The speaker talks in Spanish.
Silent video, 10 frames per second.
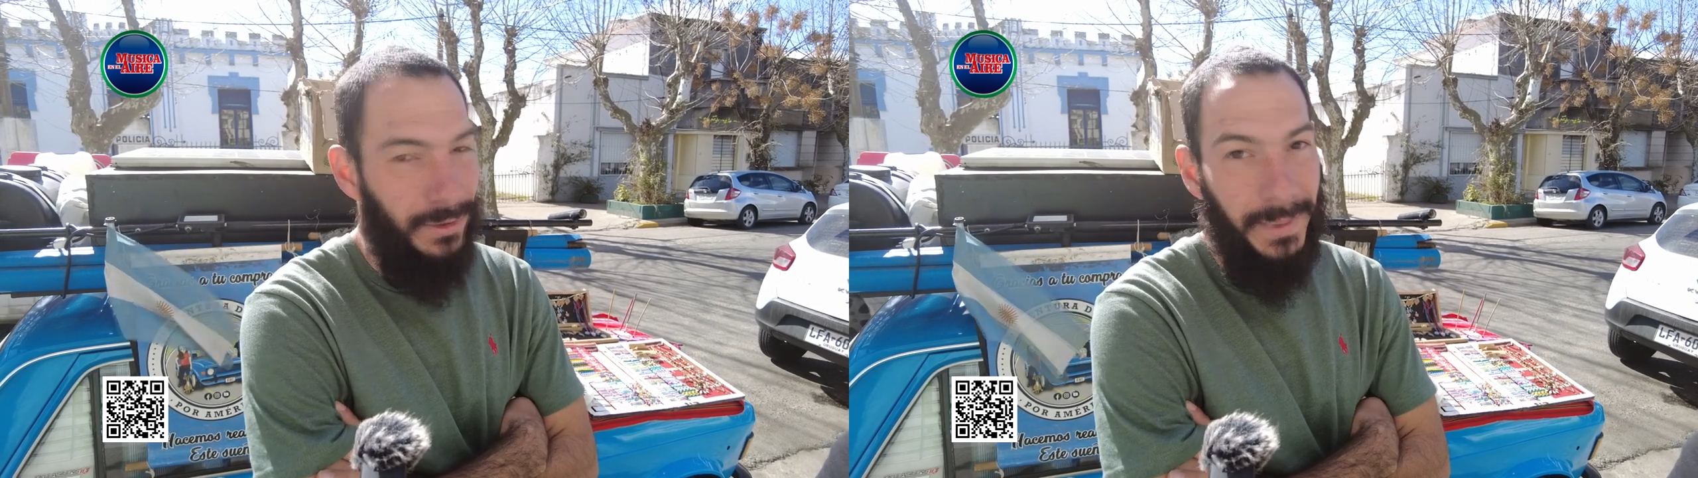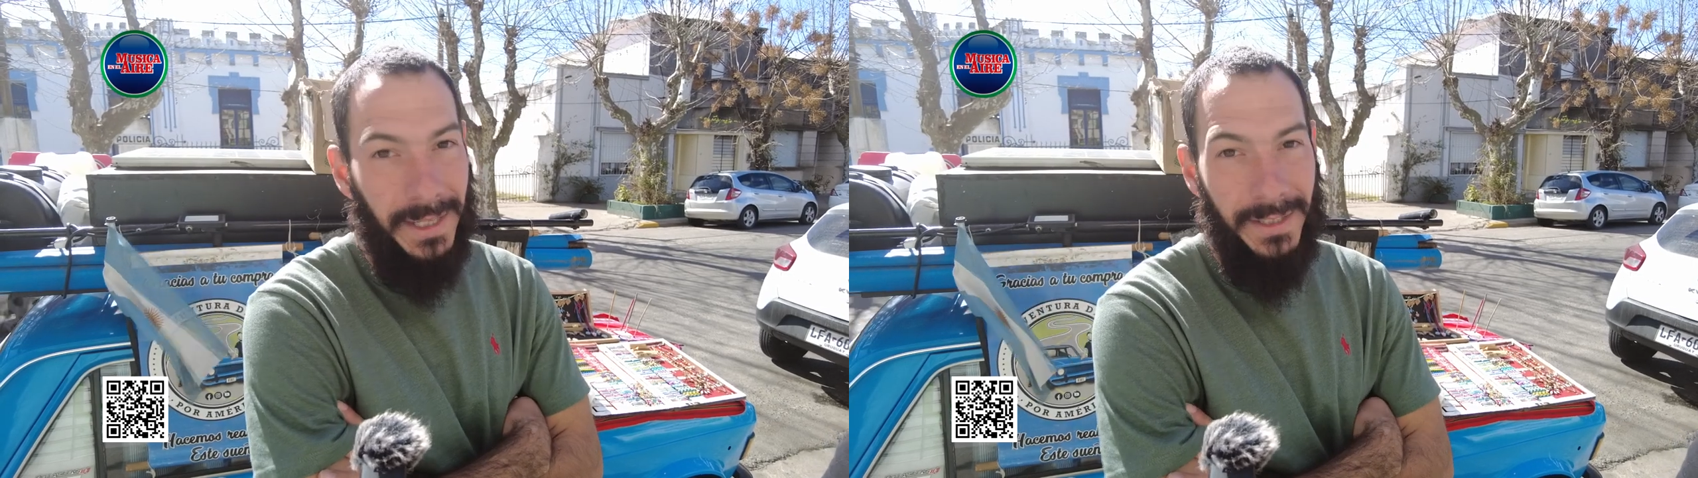
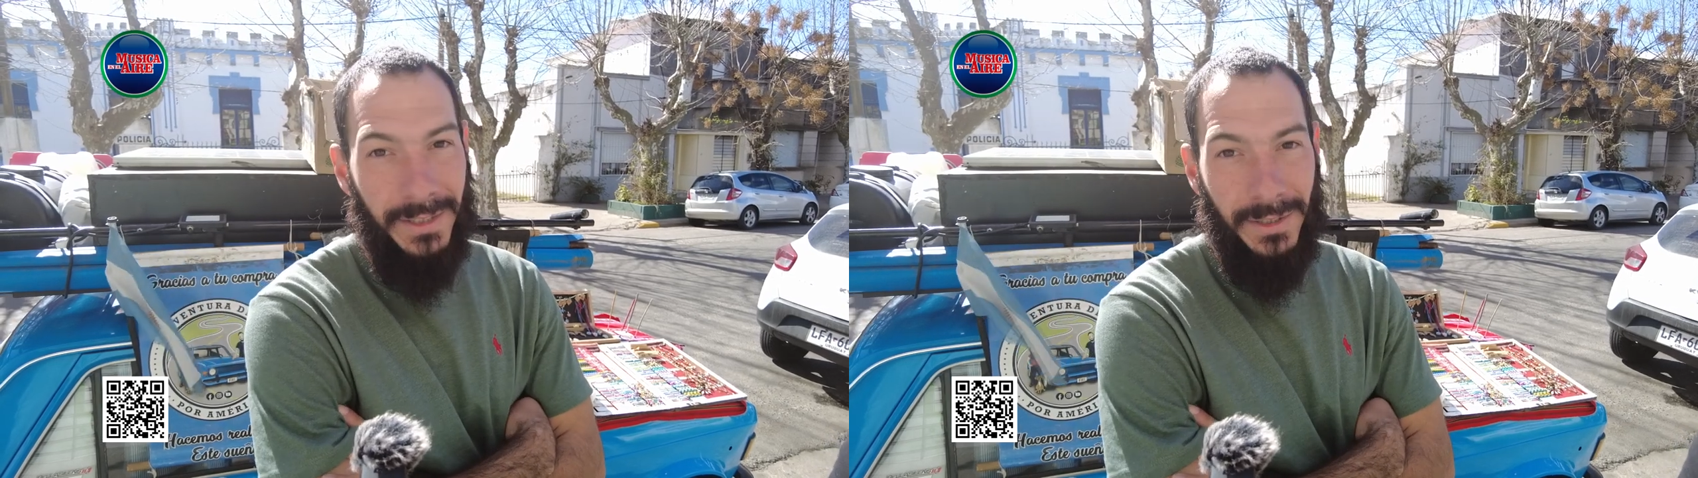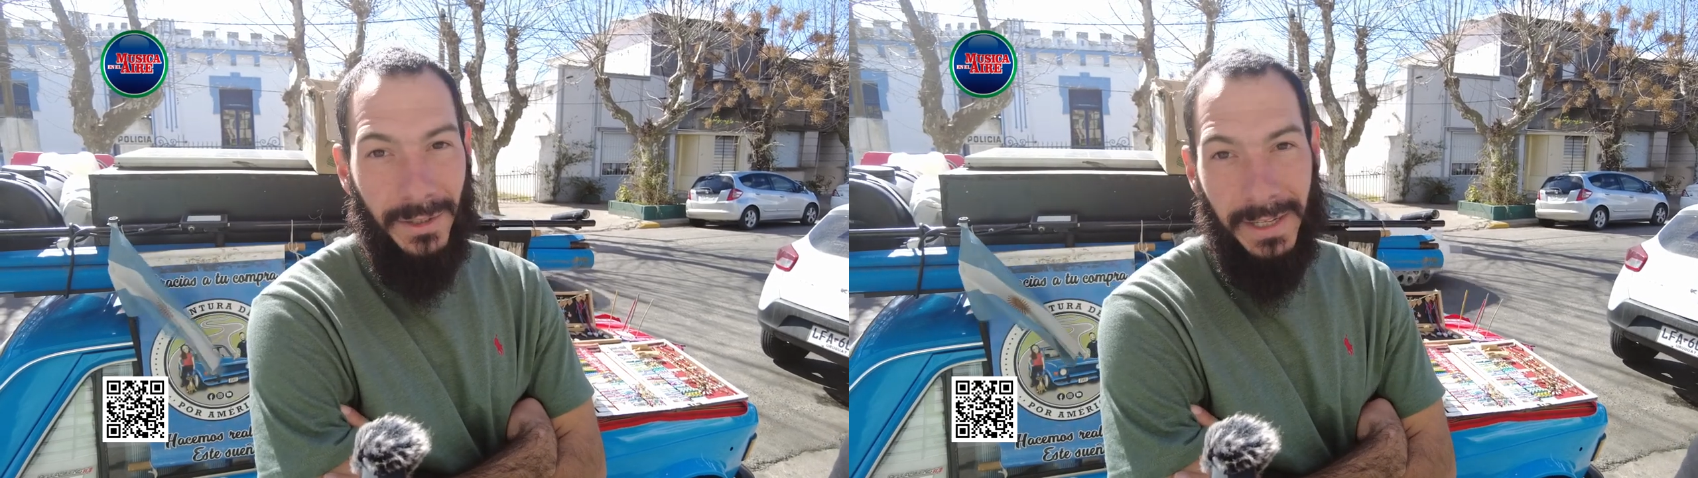tomar la
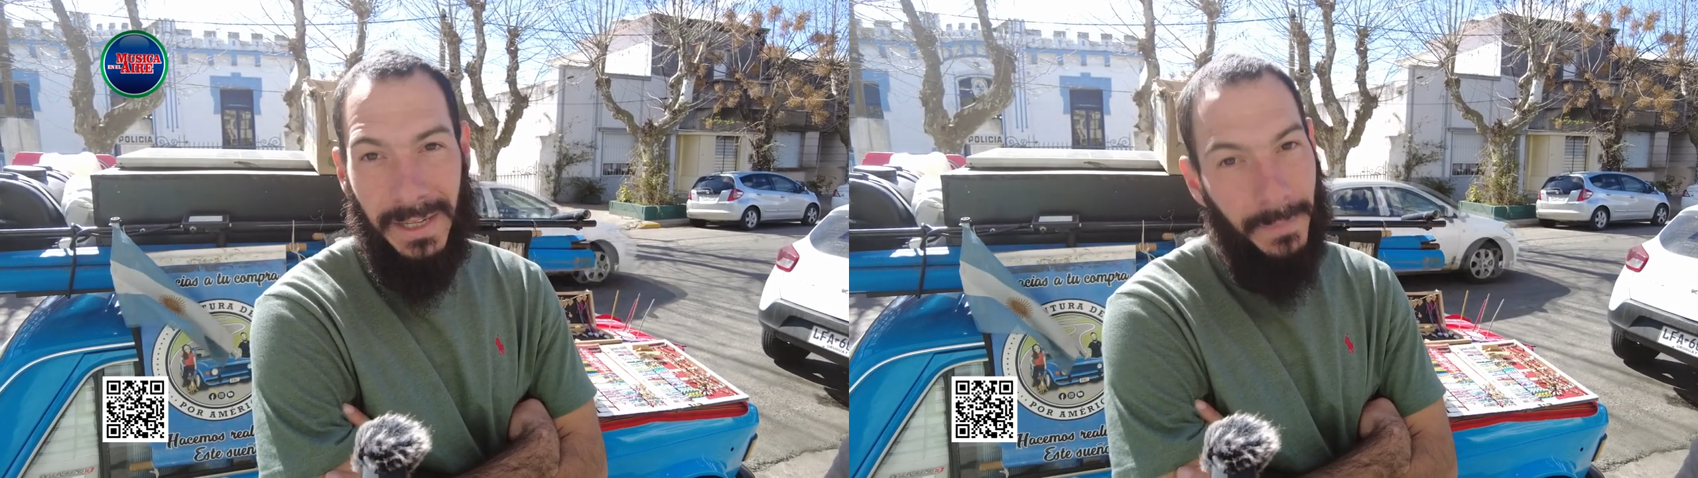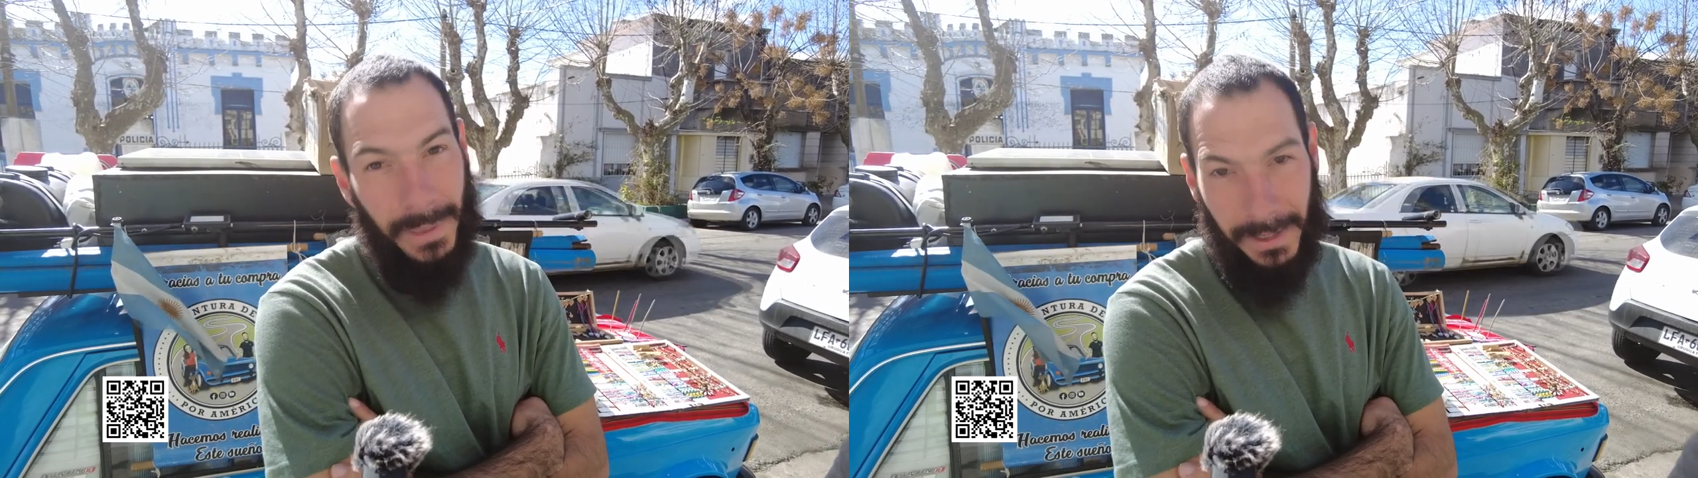decisión que es
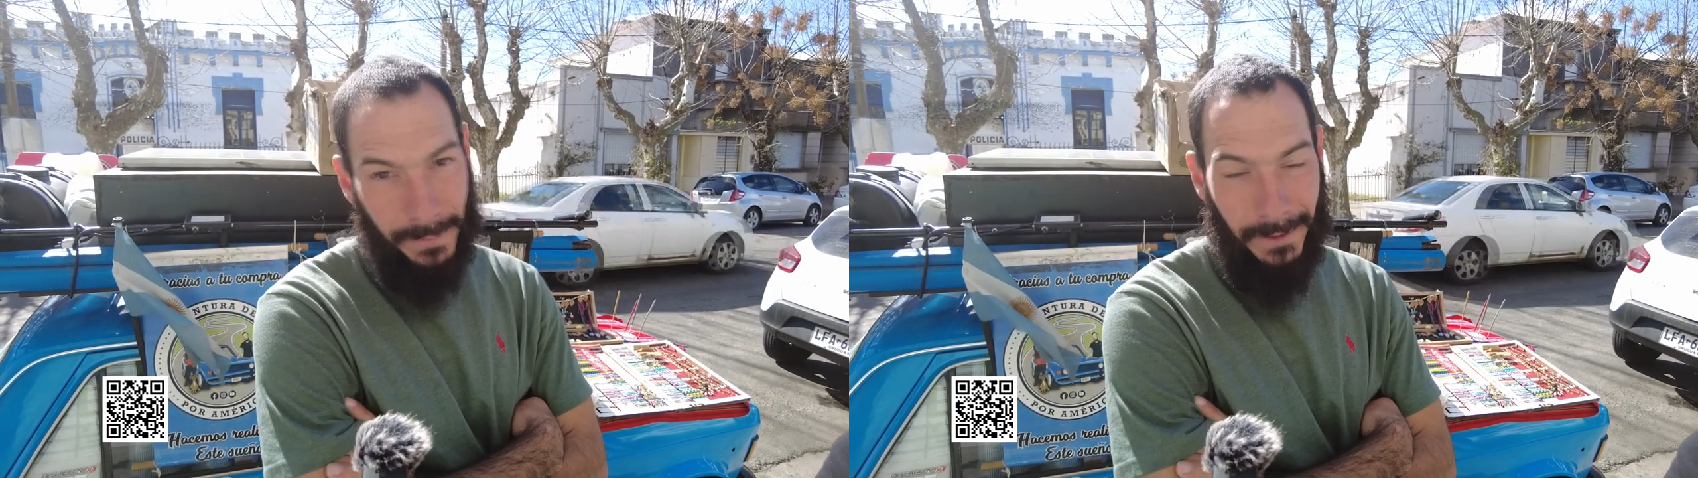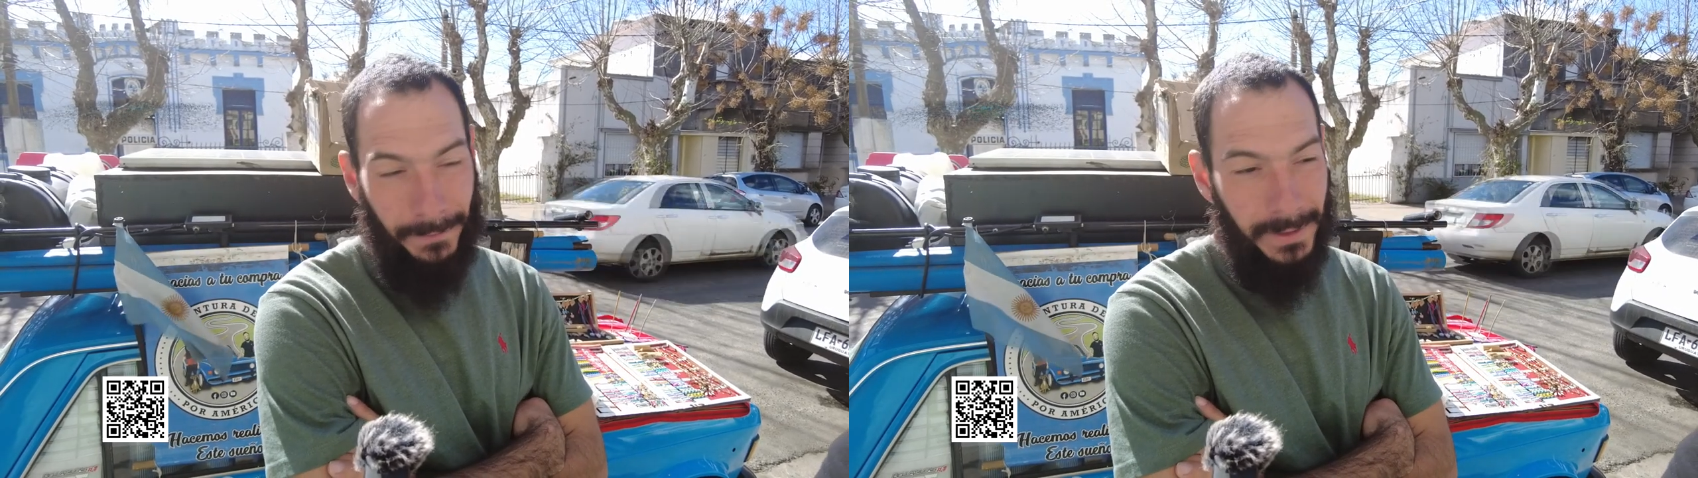la parte
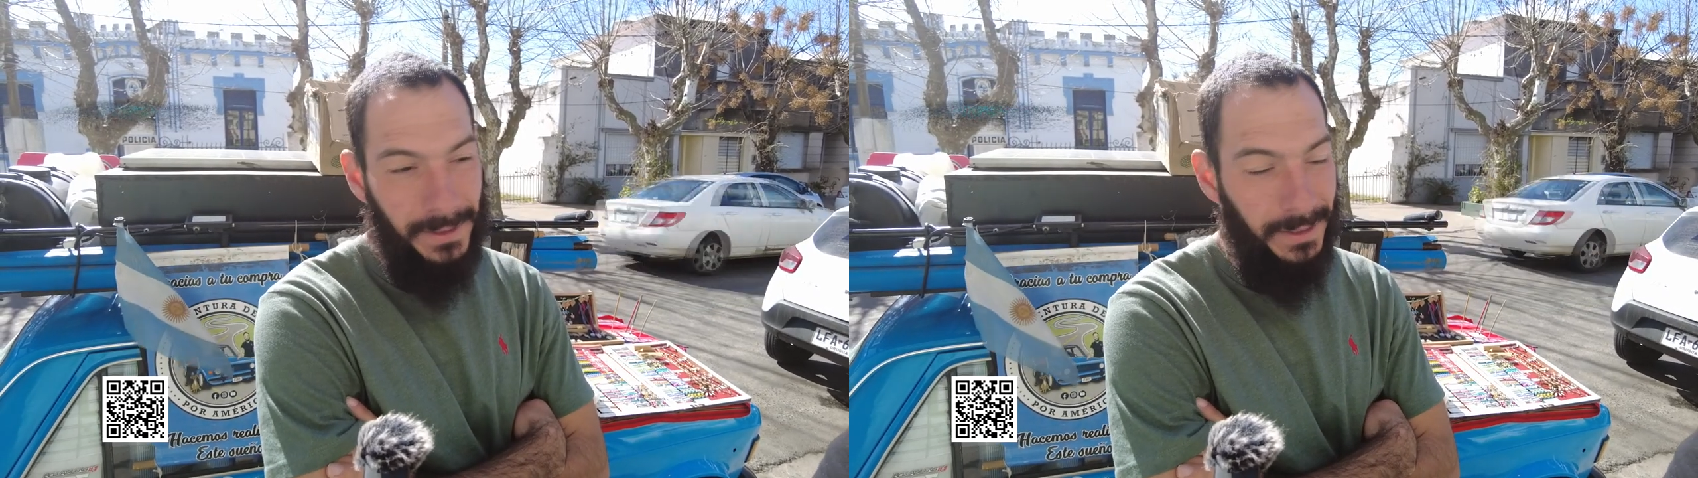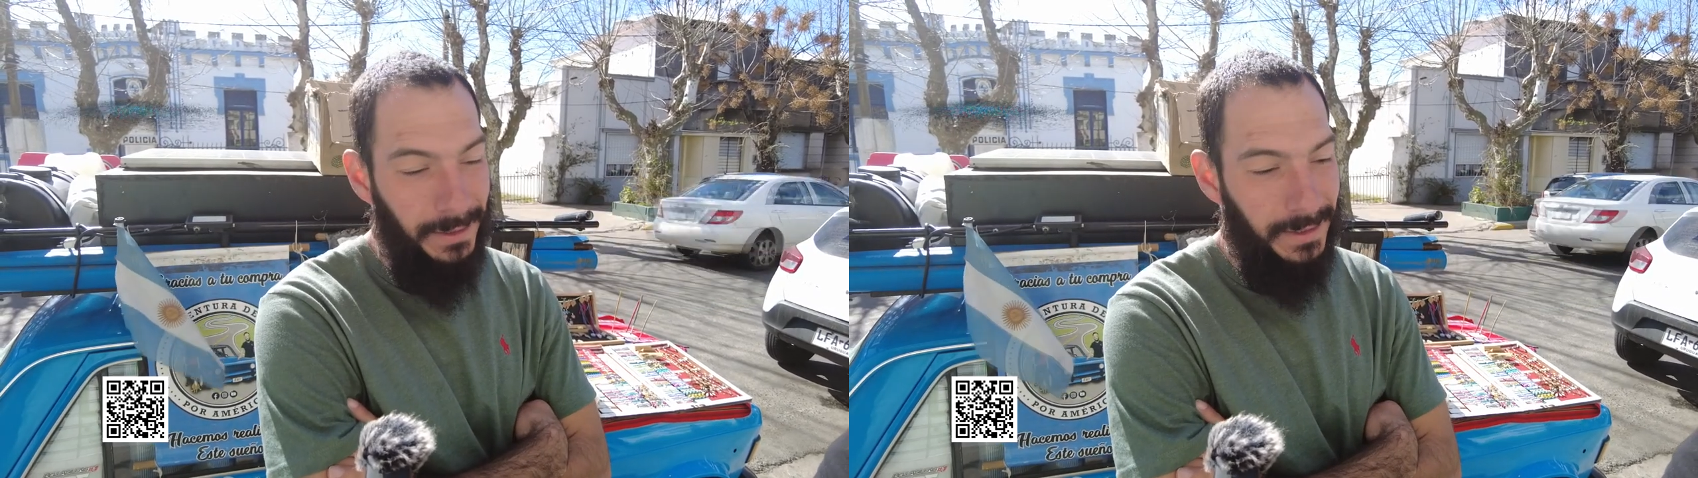más
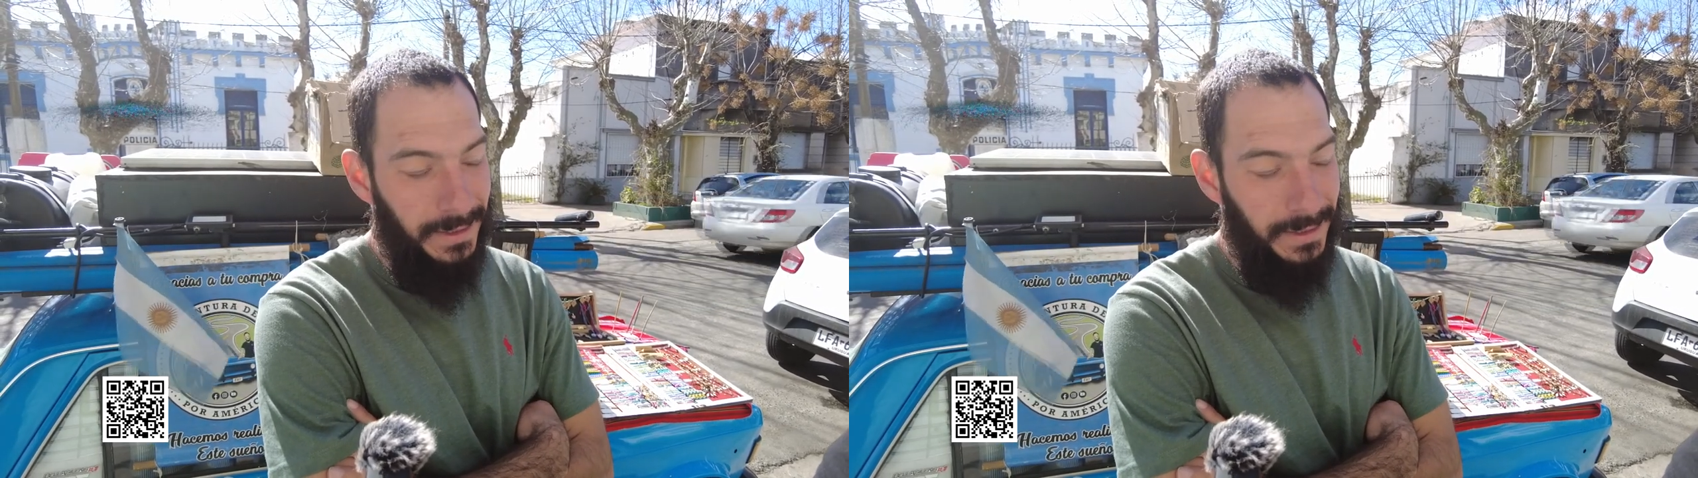difícil.